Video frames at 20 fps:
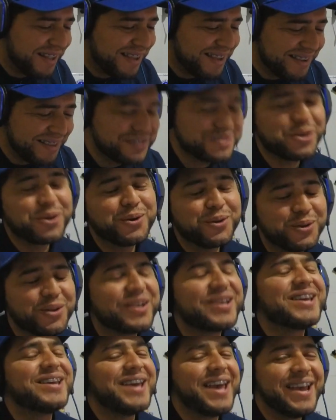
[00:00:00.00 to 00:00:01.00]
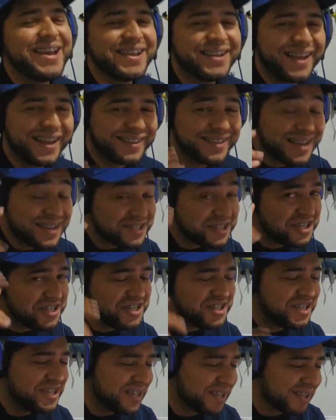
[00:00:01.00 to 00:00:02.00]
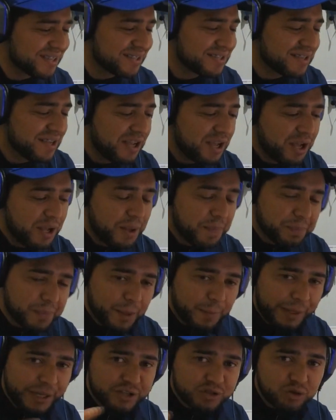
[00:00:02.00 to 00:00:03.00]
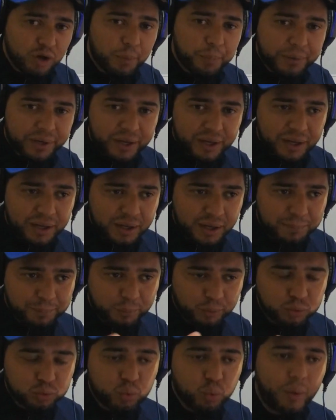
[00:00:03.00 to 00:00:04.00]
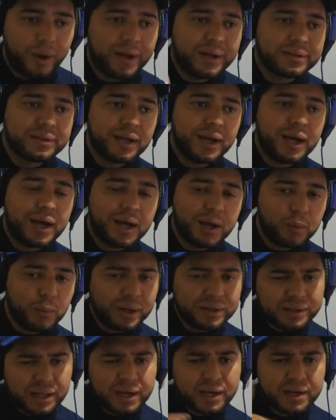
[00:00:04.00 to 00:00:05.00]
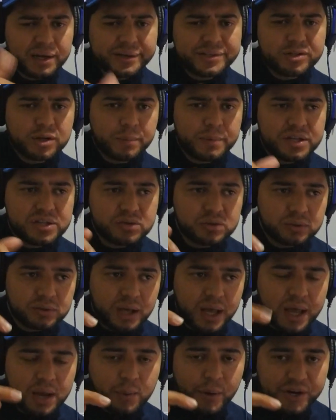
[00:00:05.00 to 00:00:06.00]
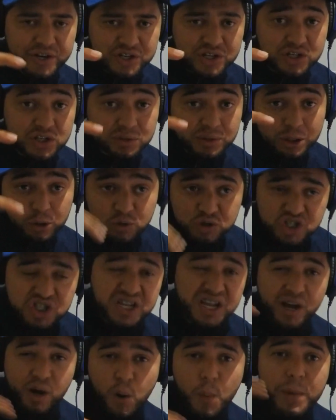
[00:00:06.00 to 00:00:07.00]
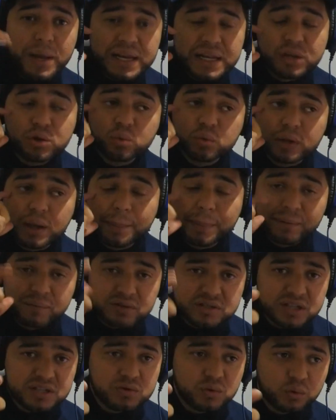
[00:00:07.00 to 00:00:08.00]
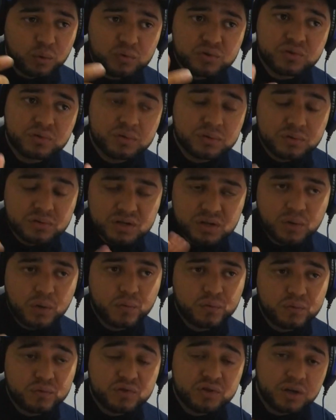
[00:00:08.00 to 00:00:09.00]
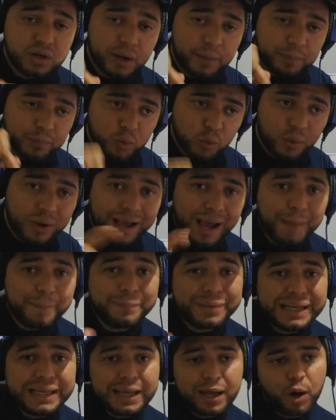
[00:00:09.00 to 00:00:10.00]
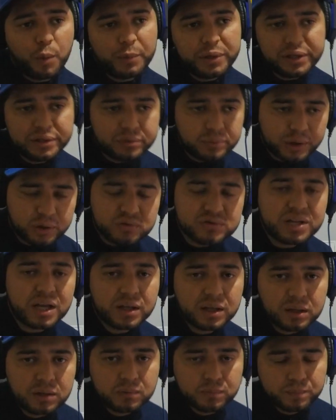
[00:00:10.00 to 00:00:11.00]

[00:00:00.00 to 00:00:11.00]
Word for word: Venâncio que eu coloquei aí, né? Das antigas. Mas só pra pontuar, tá? Ah, o atacante que eu mencionei, o argentino, era o Diego Milito, né? Pra vocês não, não se confundirem. O Gabriel Milito era o zagueiro.